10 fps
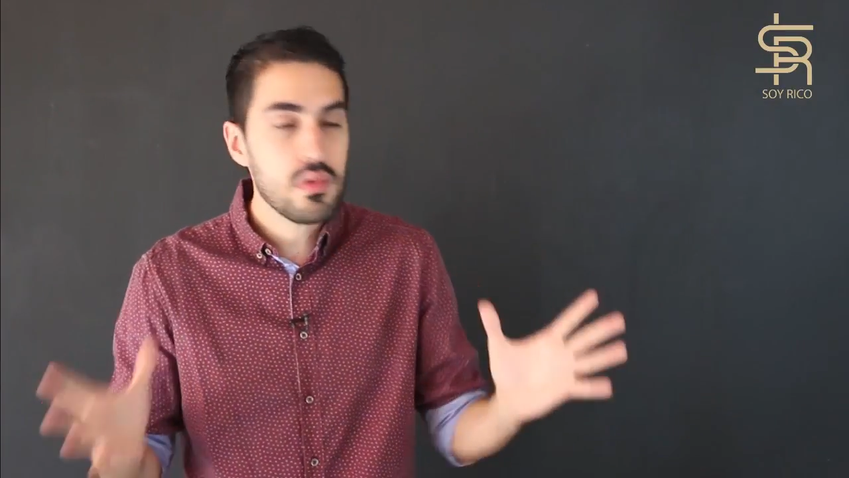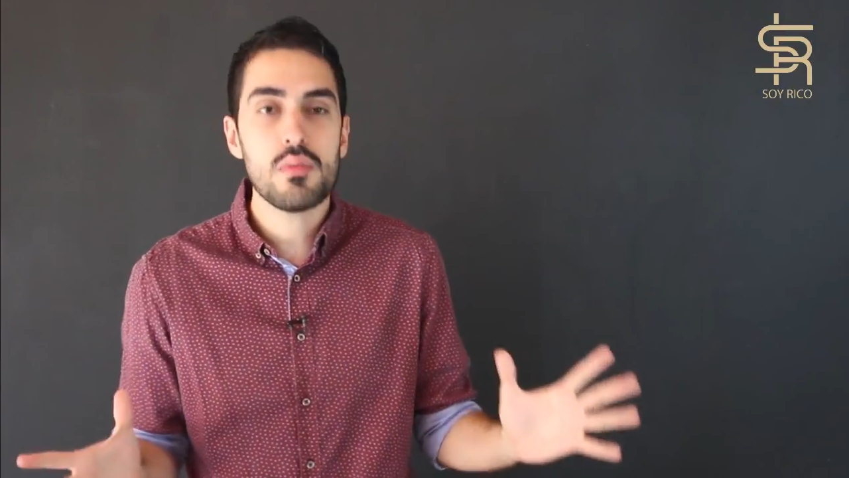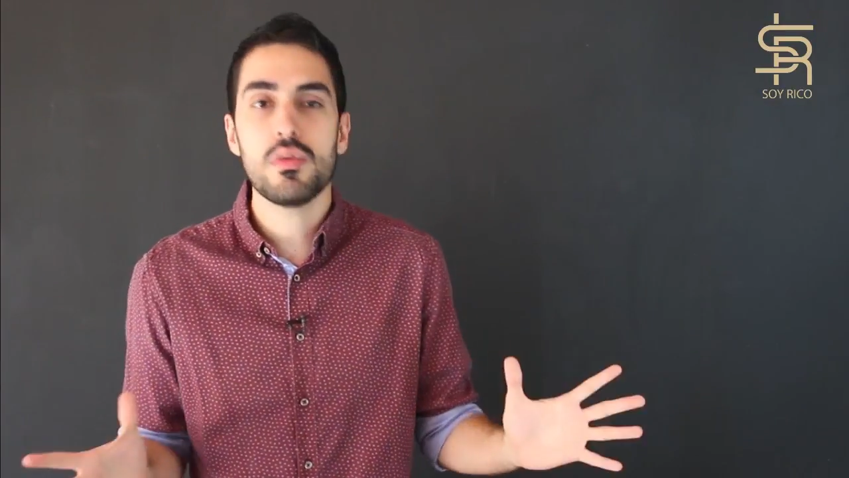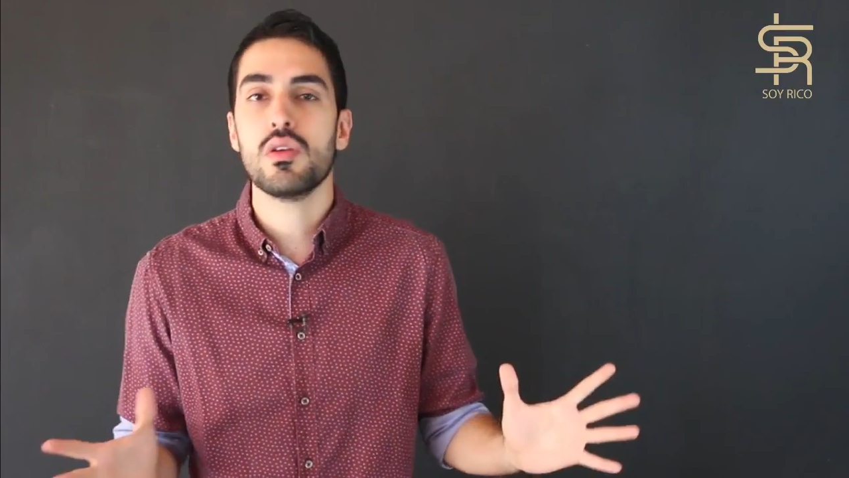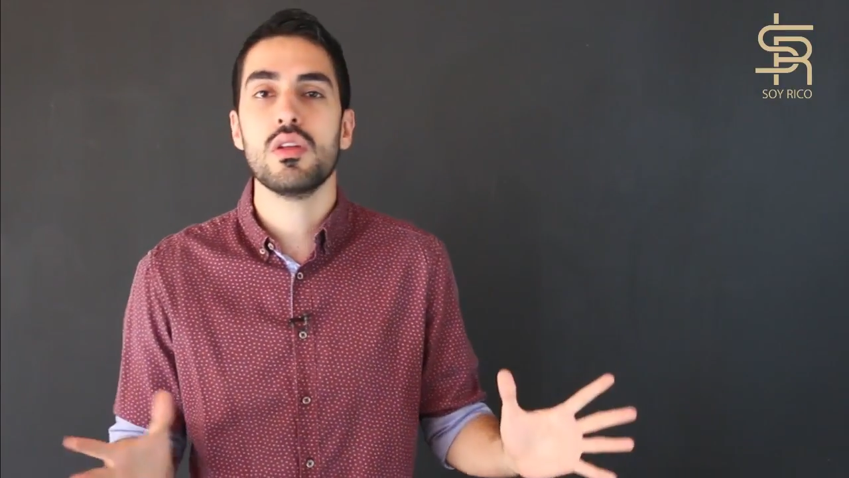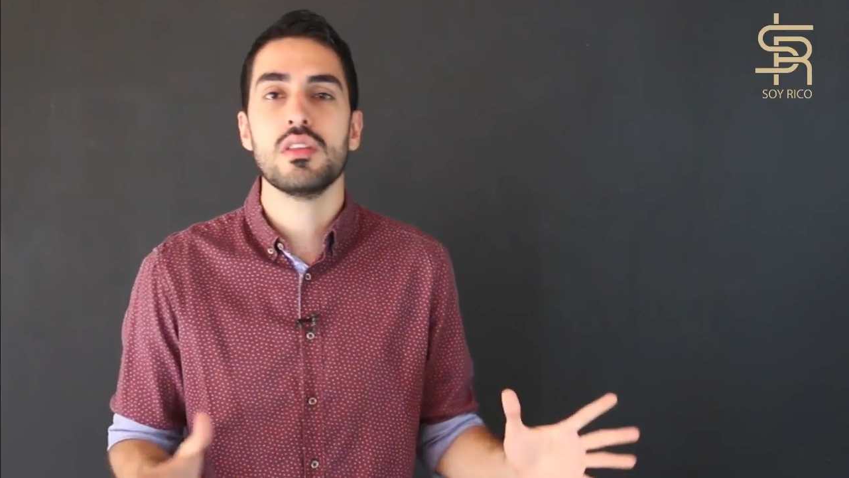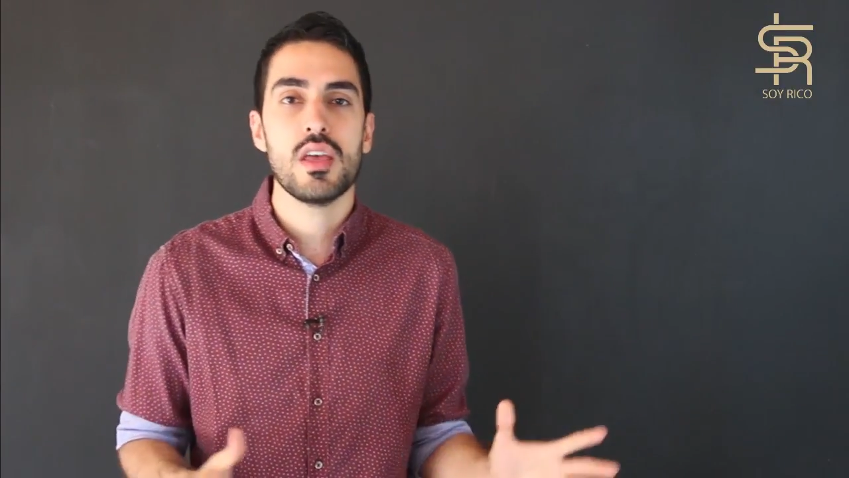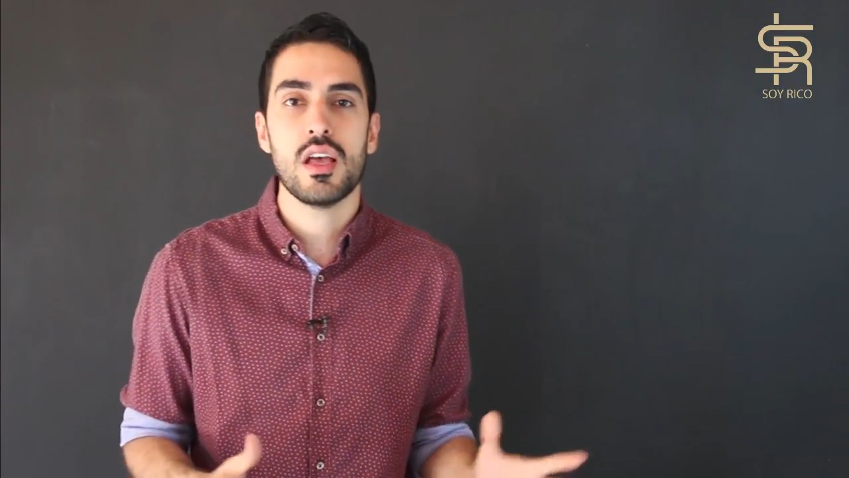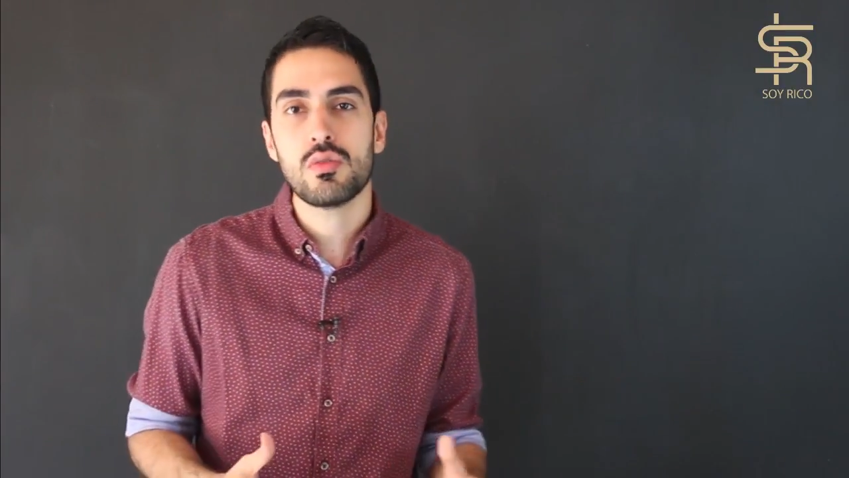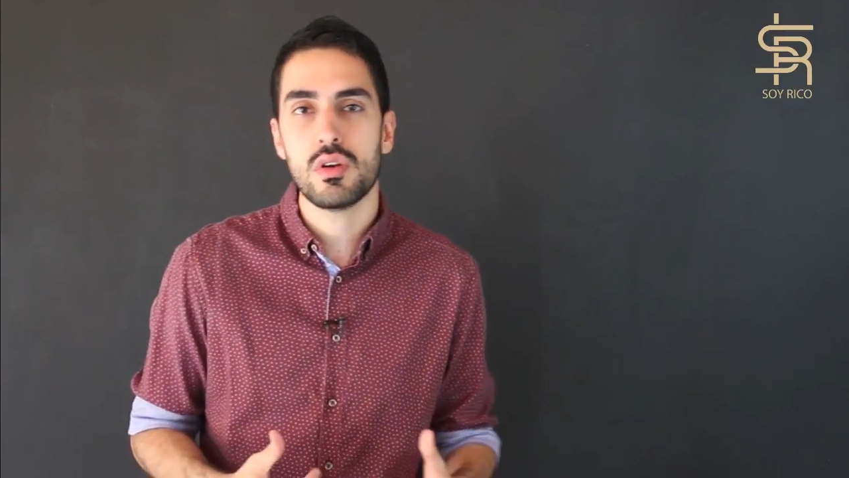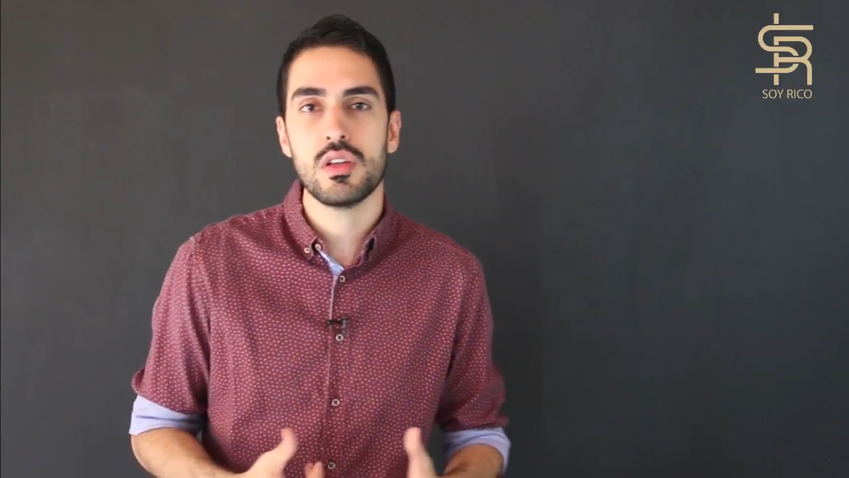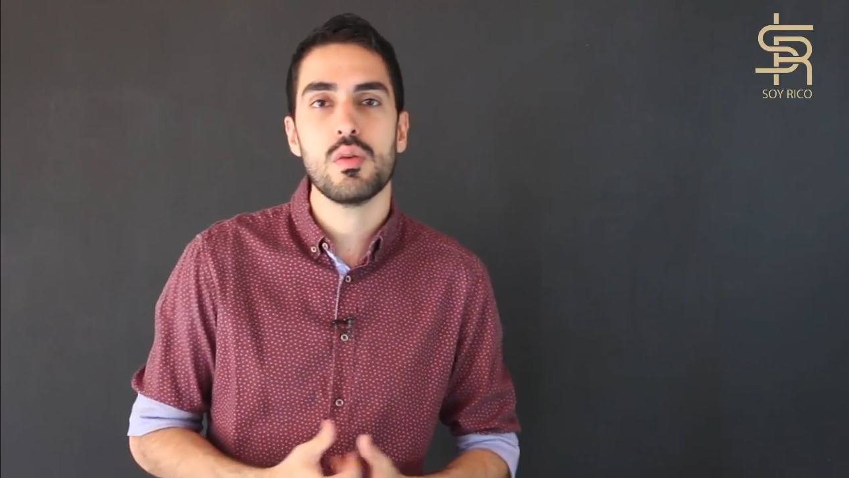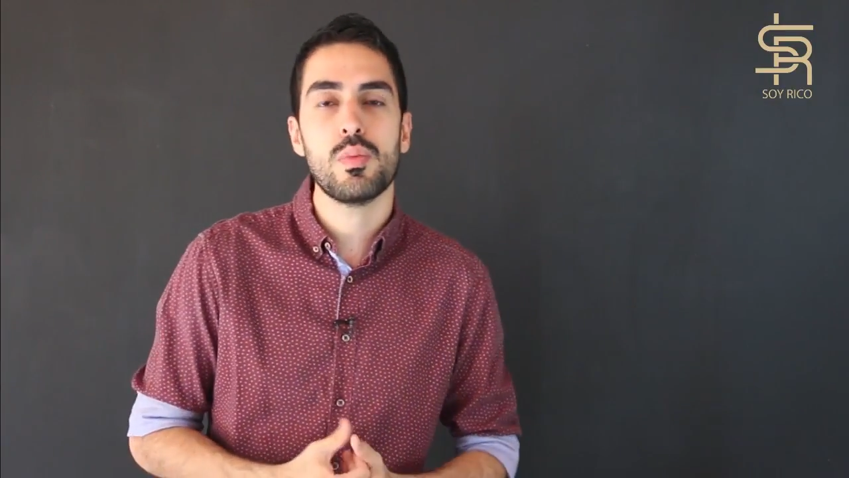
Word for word: mil millones de ideas con esa